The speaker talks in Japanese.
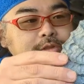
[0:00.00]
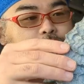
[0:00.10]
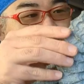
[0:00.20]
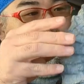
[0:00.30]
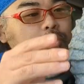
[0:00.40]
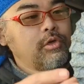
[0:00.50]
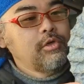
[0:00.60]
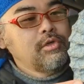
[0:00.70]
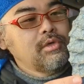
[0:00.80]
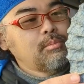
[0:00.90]
この
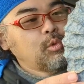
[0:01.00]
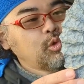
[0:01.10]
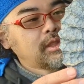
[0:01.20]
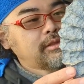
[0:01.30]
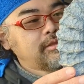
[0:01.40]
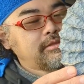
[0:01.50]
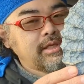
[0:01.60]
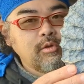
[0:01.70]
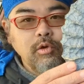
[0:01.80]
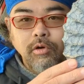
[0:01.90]
ものなんです
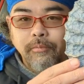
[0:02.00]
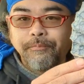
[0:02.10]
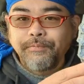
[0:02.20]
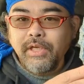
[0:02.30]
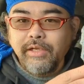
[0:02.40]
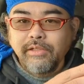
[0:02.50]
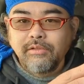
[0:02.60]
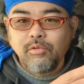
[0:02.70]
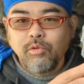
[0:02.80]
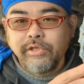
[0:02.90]
けど、はい、
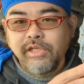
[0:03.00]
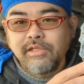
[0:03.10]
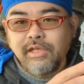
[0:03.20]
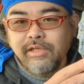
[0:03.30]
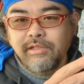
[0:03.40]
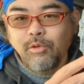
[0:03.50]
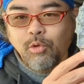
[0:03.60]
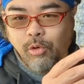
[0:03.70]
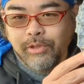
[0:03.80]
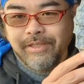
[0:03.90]
と言いたいと
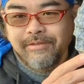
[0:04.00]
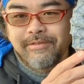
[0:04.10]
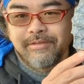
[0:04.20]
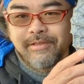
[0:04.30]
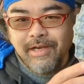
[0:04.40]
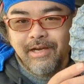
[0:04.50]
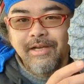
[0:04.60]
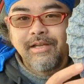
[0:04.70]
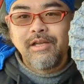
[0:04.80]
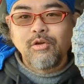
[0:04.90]
ころなんですが、
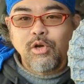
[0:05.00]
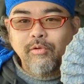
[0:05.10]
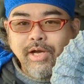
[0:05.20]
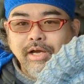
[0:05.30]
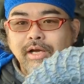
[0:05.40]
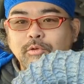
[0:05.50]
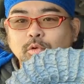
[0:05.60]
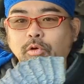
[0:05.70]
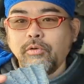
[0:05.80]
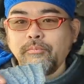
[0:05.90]
これは、あの、はい、